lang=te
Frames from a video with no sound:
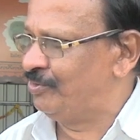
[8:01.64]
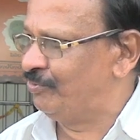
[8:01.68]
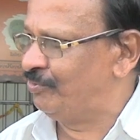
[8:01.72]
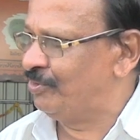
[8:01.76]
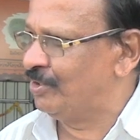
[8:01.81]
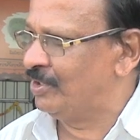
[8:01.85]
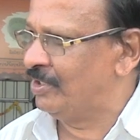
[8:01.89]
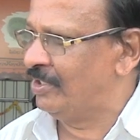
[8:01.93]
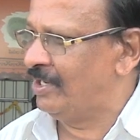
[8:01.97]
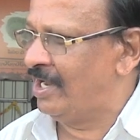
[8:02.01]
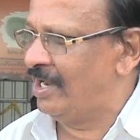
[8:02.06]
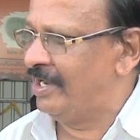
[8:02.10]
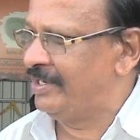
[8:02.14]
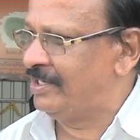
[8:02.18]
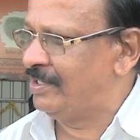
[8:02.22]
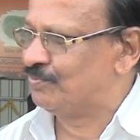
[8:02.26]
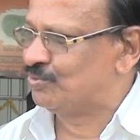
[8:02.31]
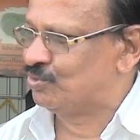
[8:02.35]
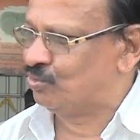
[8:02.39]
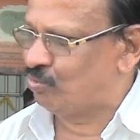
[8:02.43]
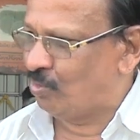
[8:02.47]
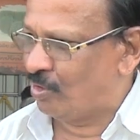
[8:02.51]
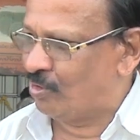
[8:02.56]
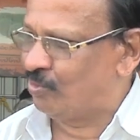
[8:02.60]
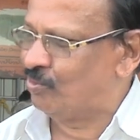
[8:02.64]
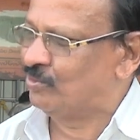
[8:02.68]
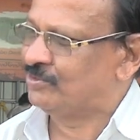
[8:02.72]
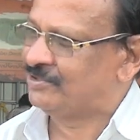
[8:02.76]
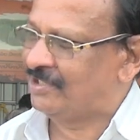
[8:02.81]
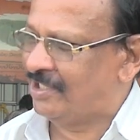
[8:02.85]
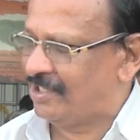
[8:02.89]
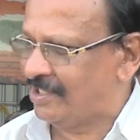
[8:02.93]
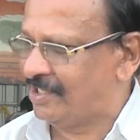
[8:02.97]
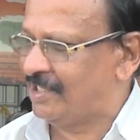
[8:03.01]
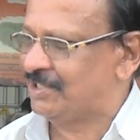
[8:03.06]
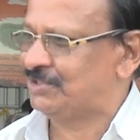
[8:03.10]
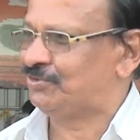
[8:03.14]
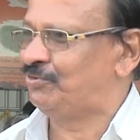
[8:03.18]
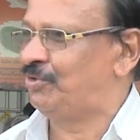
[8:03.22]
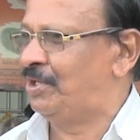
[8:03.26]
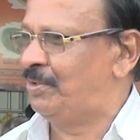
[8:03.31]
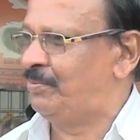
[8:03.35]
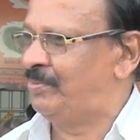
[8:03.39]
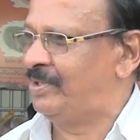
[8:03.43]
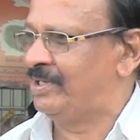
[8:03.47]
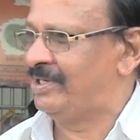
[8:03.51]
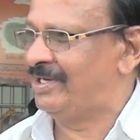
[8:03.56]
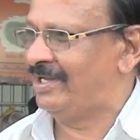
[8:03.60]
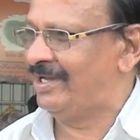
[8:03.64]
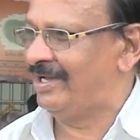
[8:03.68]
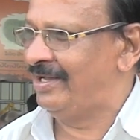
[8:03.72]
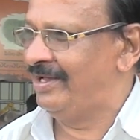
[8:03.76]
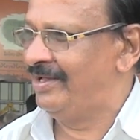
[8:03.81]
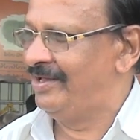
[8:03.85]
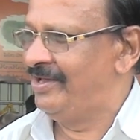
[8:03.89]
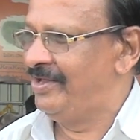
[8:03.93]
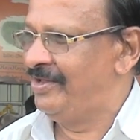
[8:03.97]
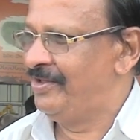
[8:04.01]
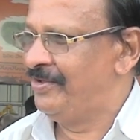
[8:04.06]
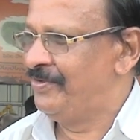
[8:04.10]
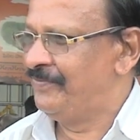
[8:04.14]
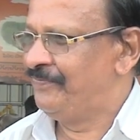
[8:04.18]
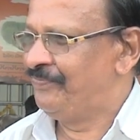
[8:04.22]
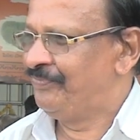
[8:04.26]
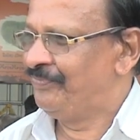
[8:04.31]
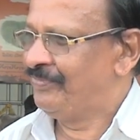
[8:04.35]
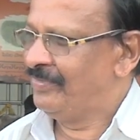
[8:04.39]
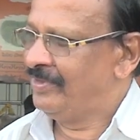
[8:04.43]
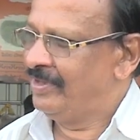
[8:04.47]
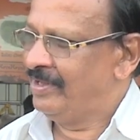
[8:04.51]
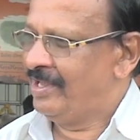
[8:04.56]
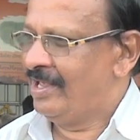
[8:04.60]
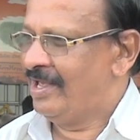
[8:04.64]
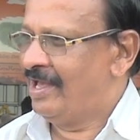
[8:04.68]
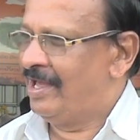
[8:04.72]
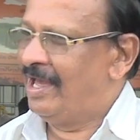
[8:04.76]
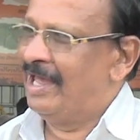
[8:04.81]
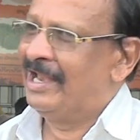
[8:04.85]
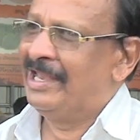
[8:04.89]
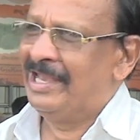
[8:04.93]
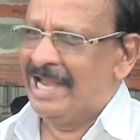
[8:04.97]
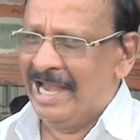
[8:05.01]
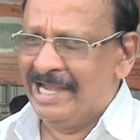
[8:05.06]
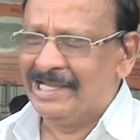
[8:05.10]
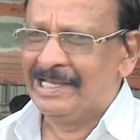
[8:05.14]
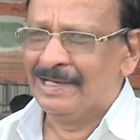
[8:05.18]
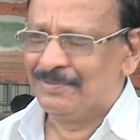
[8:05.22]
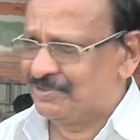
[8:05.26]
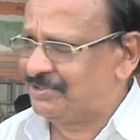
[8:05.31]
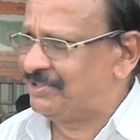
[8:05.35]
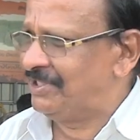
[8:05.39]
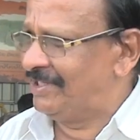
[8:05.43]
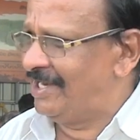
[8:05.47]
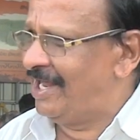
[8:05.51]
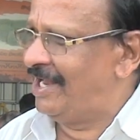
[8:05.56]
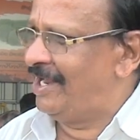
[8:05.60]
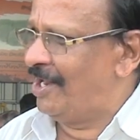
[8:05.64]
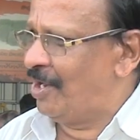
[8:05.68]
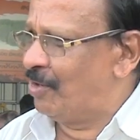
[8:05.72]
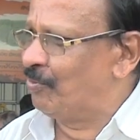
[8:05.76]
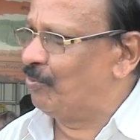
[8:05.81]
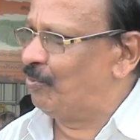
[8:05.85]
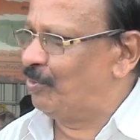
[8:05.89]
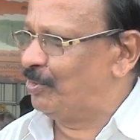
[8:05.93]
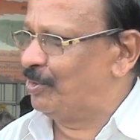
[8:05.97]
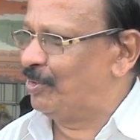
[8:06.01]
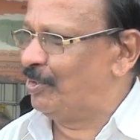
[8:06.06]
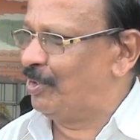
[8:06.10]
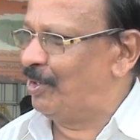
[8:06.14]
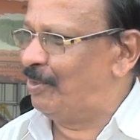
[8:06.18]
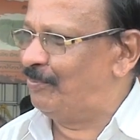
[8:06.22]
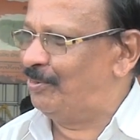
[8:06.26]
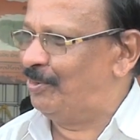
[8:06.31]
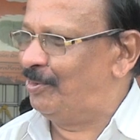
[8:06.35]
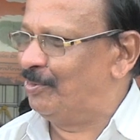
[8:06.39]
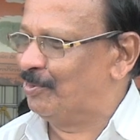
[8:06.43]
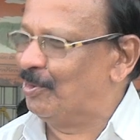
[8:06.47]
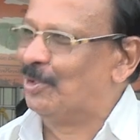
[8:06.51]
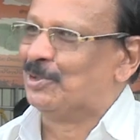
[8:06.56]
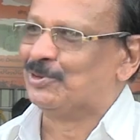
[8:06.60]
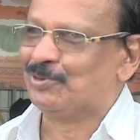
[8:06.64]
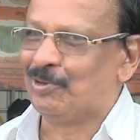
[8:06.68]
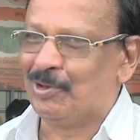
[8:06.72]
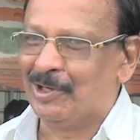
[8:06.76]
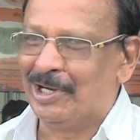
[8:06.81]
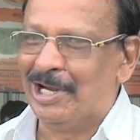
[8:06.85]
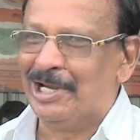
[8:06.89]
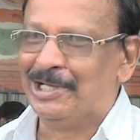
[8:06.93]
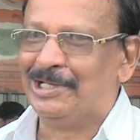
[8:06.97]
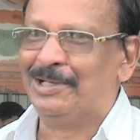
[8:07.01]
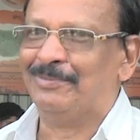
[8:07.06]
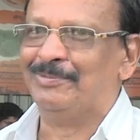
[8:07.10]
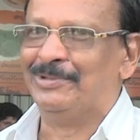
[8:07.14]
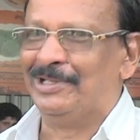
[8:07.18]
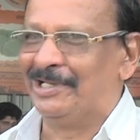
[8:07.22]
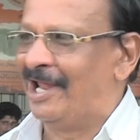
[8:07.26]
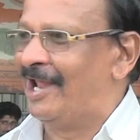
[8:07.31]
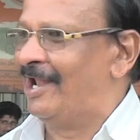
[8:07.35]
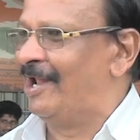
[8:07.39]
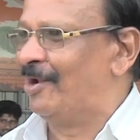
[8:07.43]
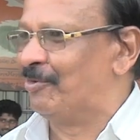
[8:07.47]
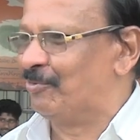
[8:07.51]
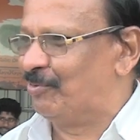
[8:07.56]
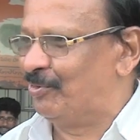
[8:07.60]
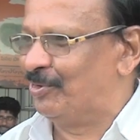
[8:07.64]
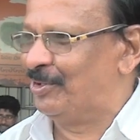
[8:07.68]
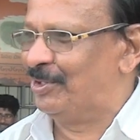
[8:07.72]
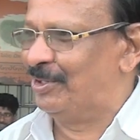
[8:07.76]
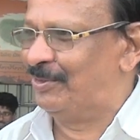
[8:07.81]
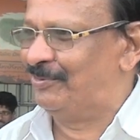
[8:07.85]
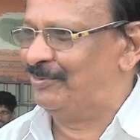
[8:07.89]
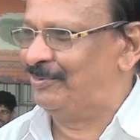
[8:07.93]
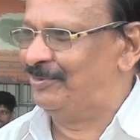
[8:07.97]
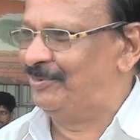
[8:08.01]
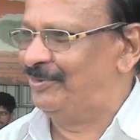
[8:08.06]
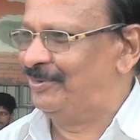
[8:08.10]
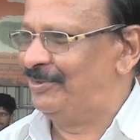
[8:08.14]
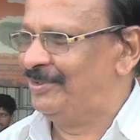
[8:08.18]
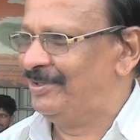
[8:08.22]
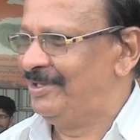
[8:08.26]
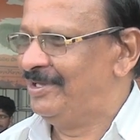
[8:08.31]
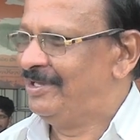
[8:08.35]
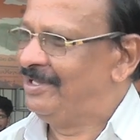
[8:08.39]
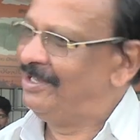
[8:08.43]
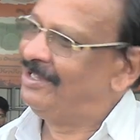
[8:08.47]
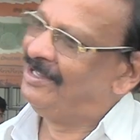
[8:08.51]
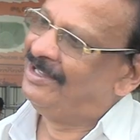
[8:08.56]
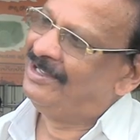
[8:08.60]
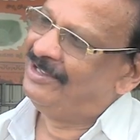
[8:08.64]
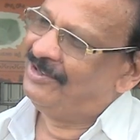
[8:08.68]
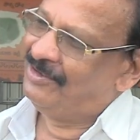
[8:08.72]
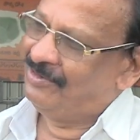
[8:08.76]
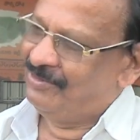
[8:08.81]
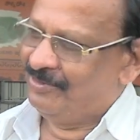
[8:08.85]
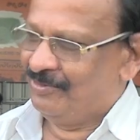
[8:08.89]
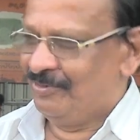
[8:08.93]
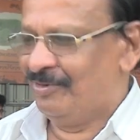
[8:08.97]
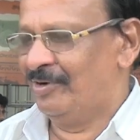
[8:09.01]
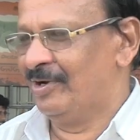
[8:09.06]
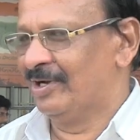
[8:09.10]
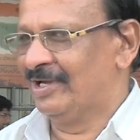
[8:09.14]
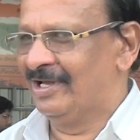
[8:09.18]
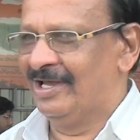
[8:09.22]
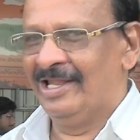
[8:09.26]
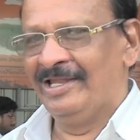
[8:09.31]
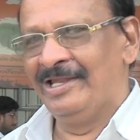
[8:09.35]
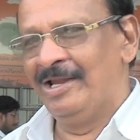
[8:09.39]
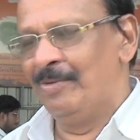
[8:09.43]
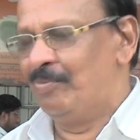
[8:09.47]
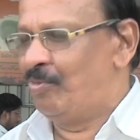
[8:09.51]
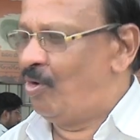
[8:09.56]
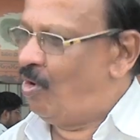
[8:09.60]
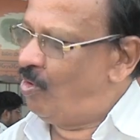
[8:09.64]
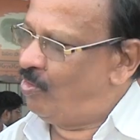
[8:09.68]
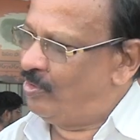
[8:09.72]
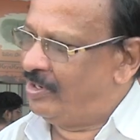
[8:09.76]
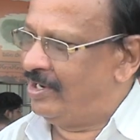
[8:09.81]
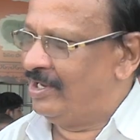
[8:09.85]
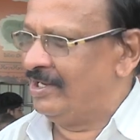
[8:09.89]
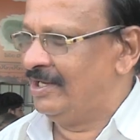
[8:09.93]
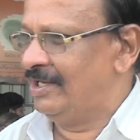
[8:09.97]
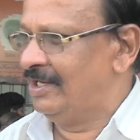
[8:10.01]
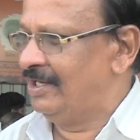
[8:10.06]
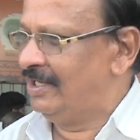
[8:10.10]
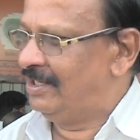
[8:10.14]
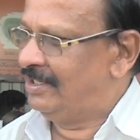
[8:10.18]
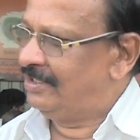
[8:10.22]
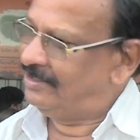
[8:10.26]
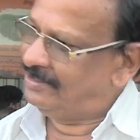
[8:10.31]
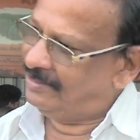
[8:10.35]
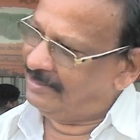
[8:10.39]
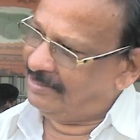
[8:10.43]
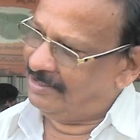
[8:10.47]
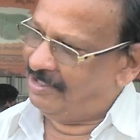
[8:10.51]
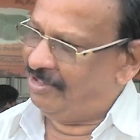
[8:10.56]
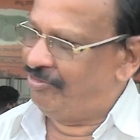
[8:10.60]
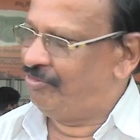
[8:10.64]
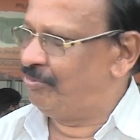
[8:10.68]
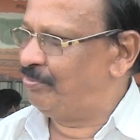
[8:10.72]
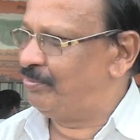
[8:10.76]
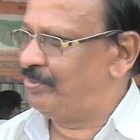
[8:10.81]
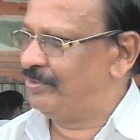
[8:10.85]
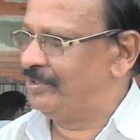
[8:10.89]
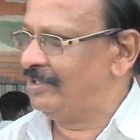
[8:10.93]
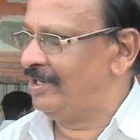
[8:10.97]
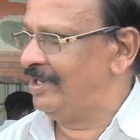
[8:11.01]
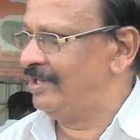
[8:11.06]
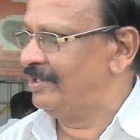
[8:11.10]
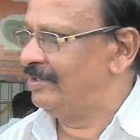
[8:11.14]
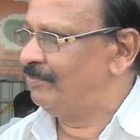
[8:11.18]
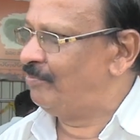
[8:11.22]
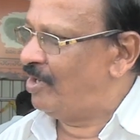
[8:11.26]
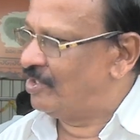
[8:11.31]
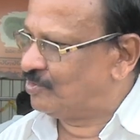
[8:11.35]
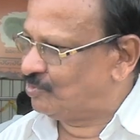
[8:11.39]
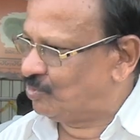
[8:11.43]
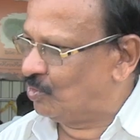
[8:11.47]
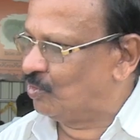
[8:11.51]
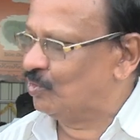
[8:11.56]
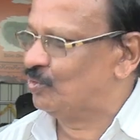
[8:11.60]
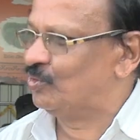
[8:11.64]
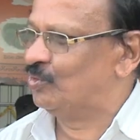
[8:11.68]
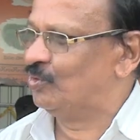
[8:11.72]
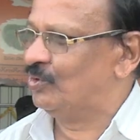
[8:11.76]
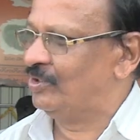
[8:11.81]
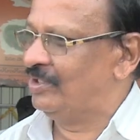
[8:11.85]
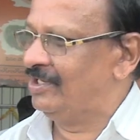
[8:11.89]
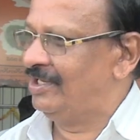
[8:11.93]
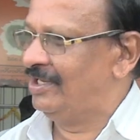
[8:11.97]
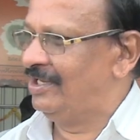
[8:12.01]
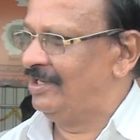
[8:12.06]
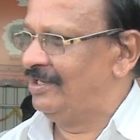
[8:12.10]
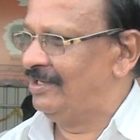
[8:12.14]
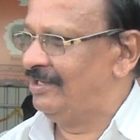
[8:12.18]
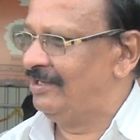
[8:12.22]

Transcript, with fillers: ఇటువంటి ఐటమ్స్ దొరకడం చాలా కష్టం అన్నమాట అన్ని ఐటమ్స్ తినాలనుకుంటున్నాము రోజుకు ఒక ఐటమ్ తినాలనుకుంటున్నాము ఓకే అన్నీ బాగున్నాయి ఏమి ఇబ్బంది లేదు బాగా జరుగుతుంది